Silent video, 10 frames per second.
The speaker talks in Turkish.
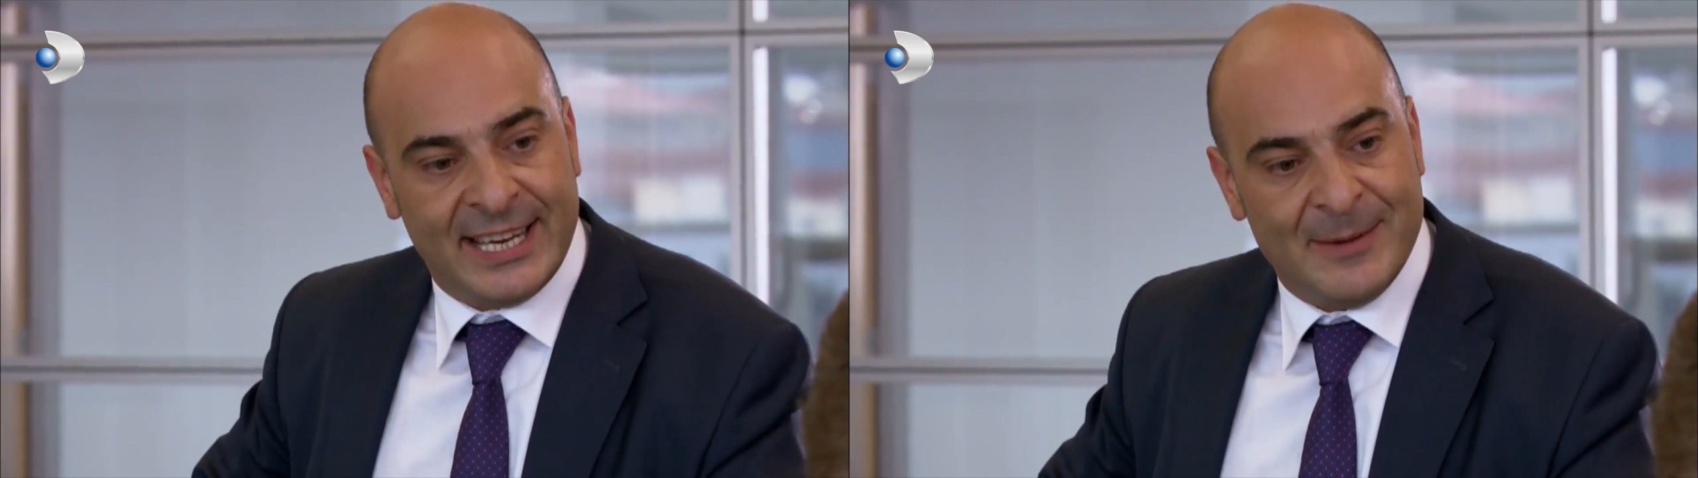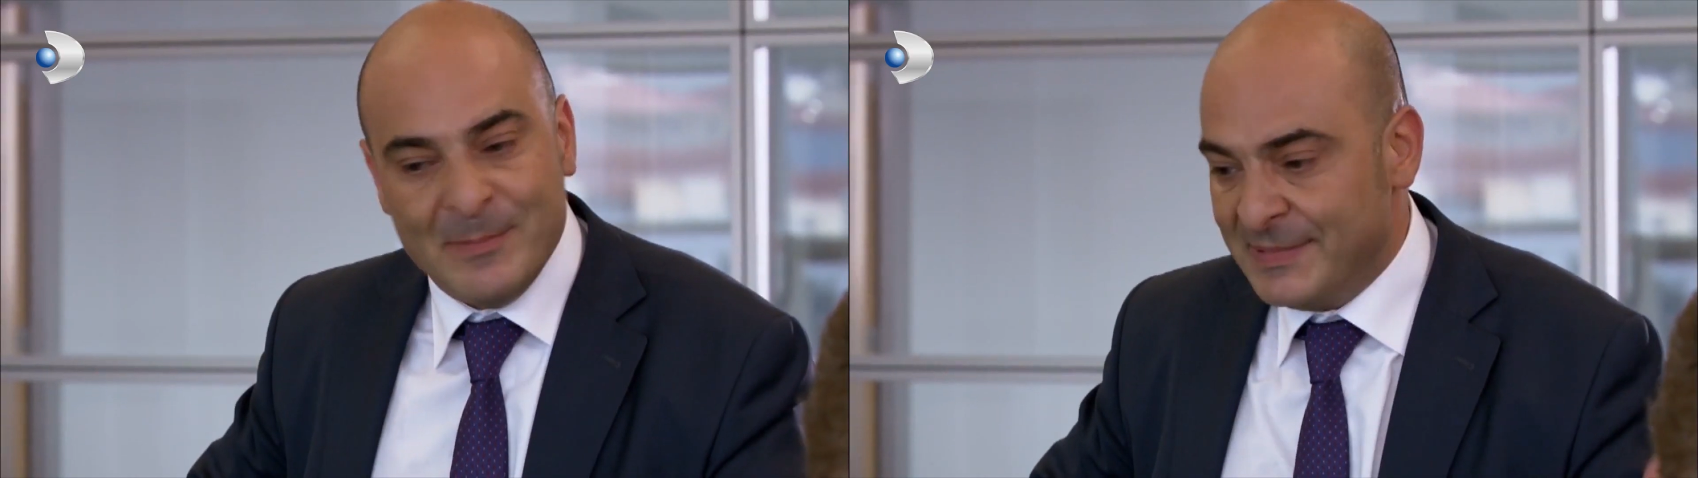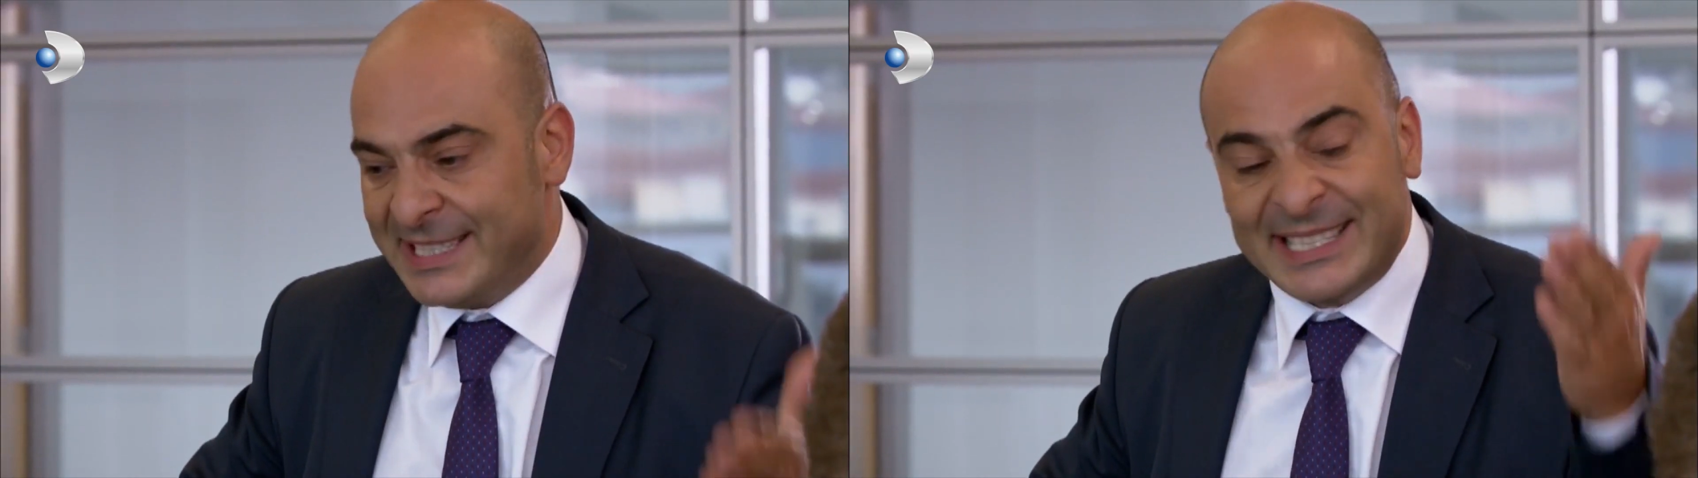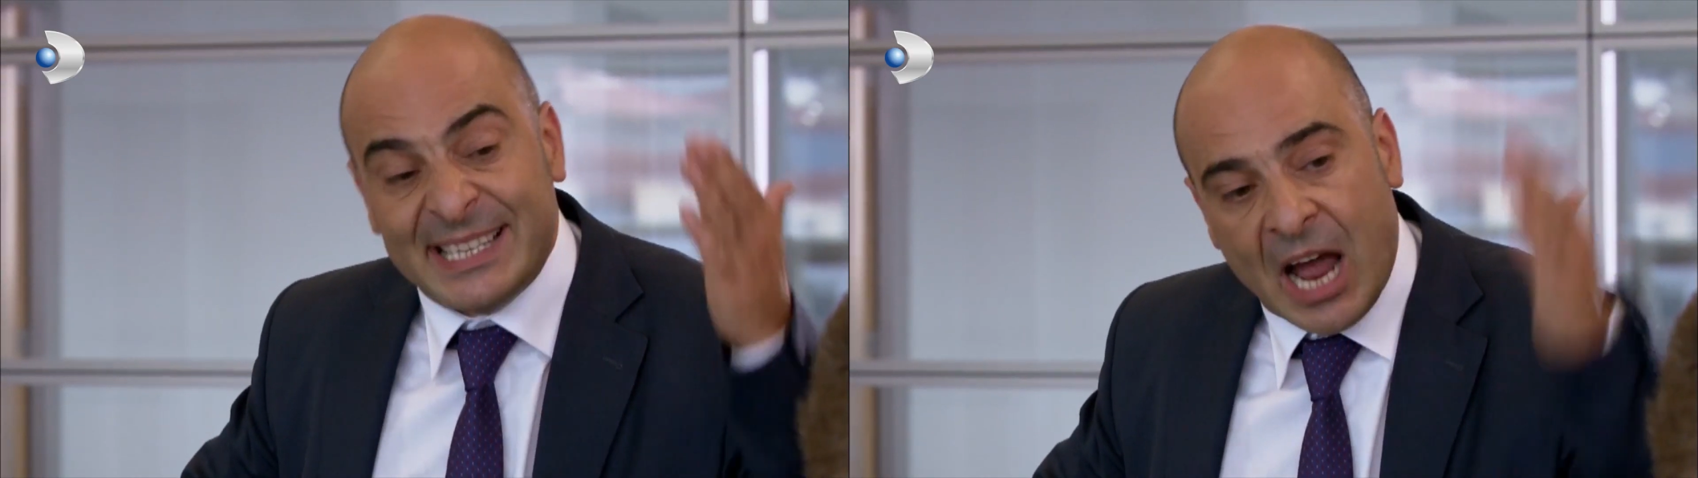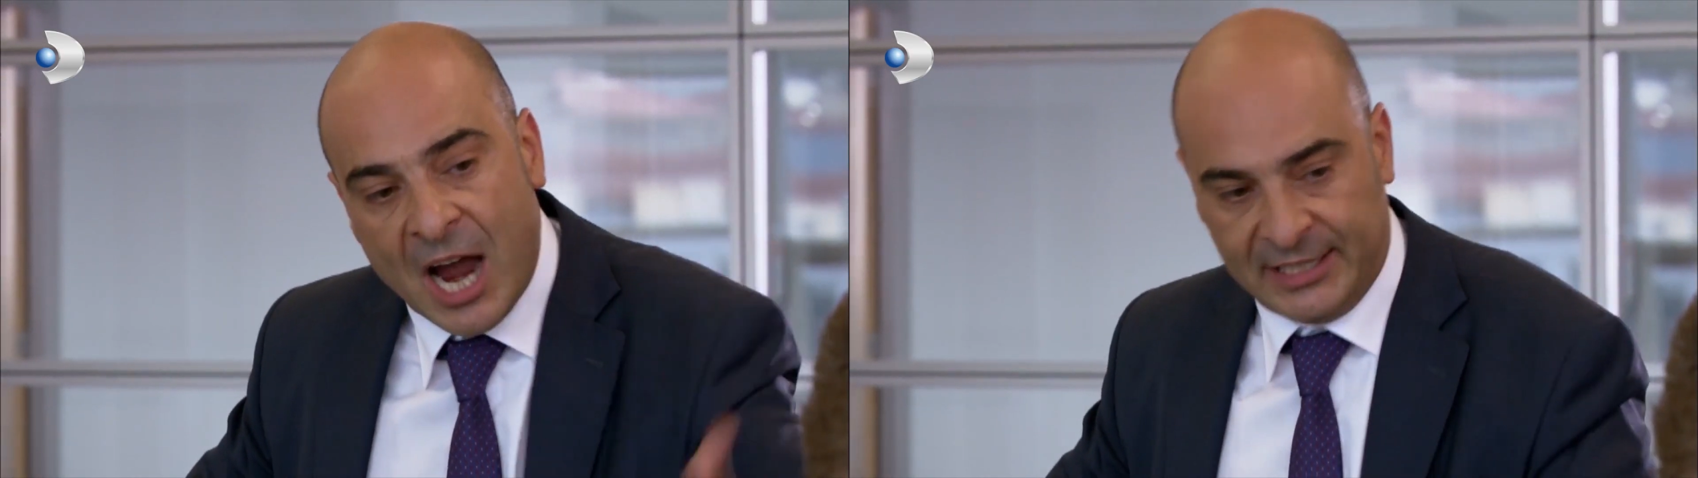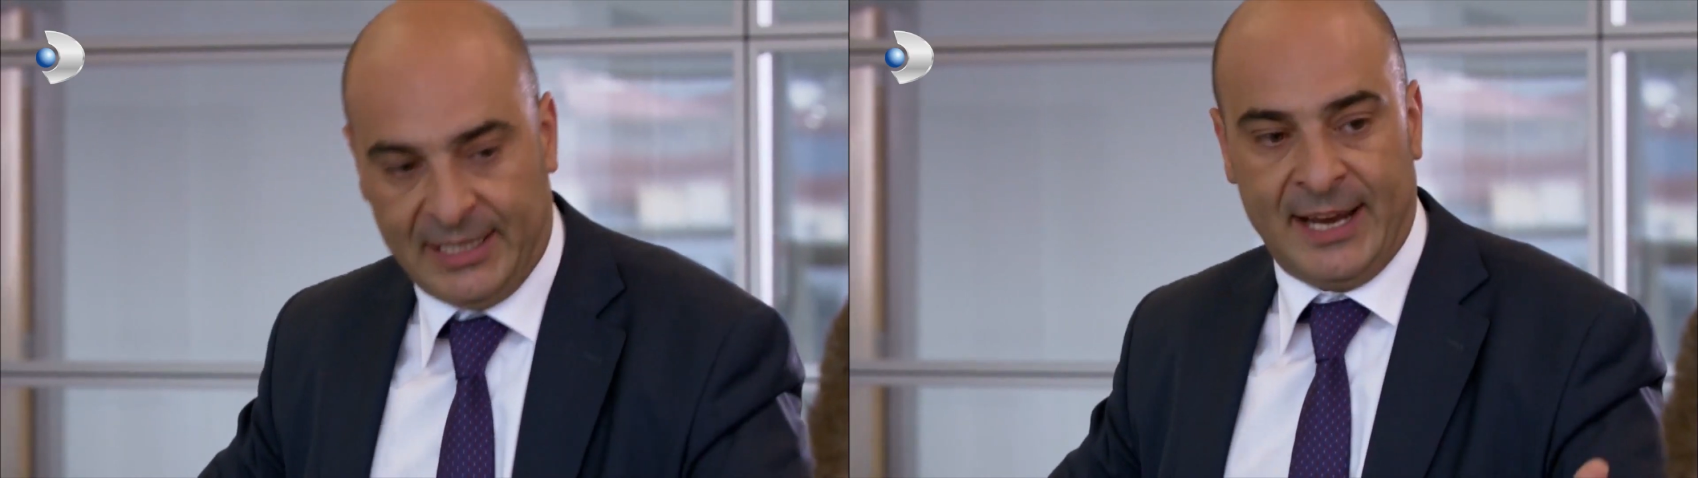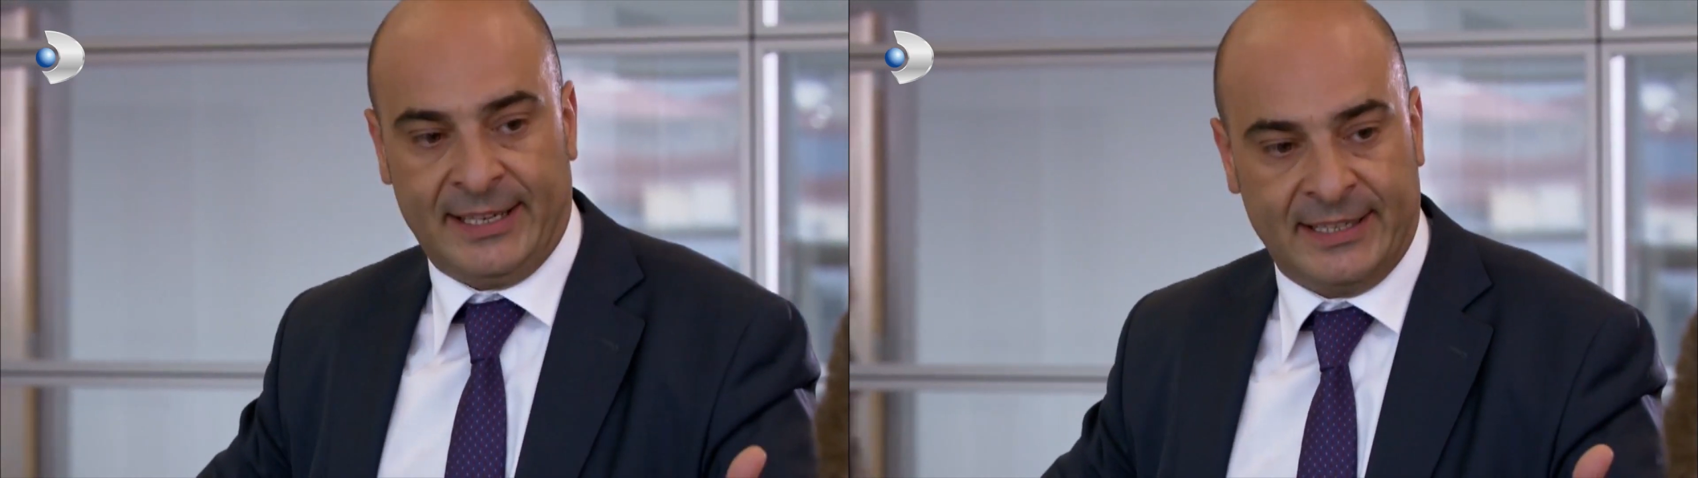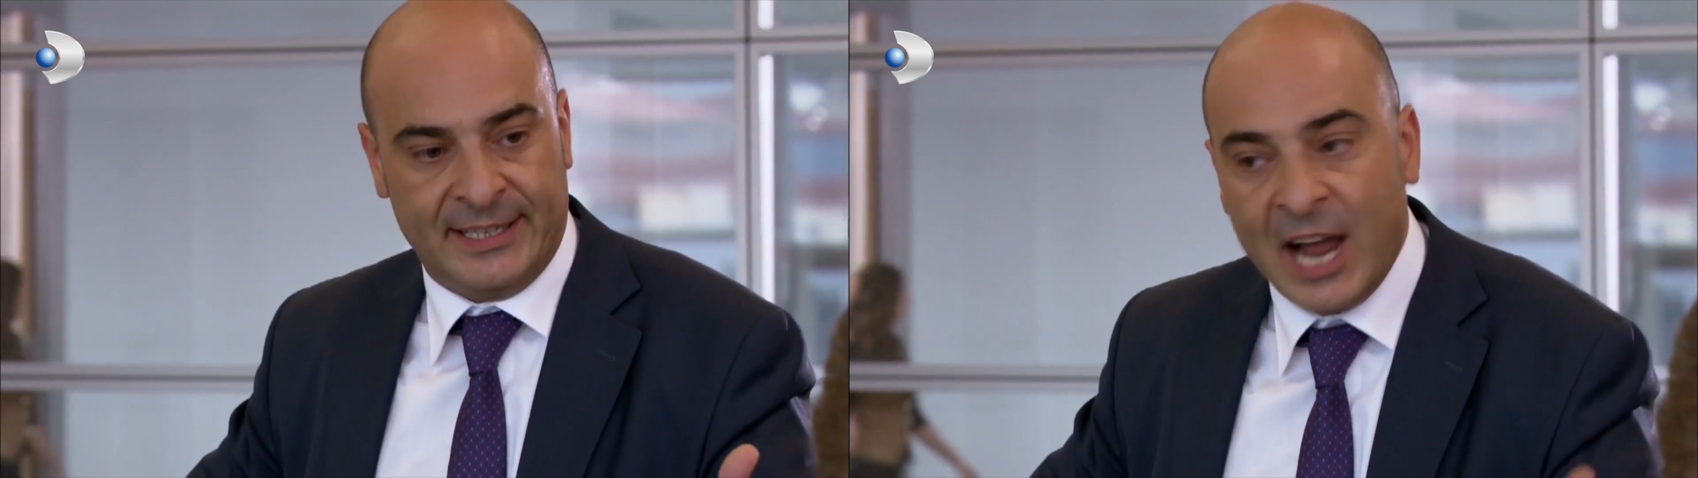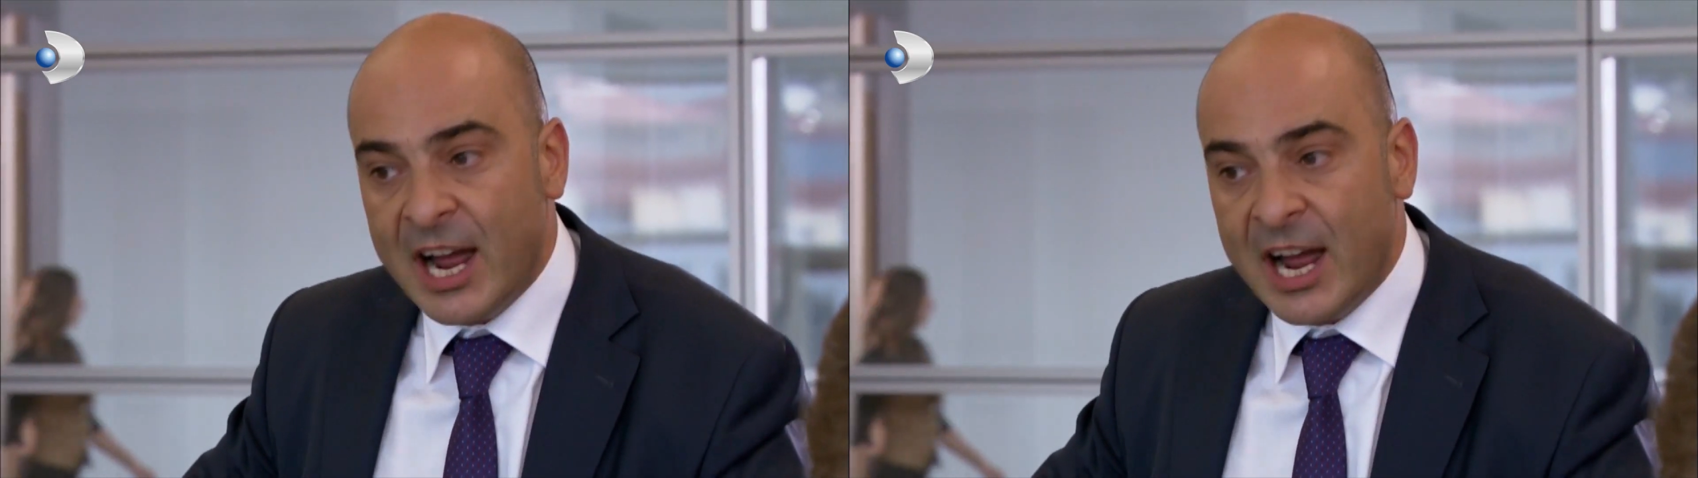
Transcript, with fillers: Kerim sizi de haklardı.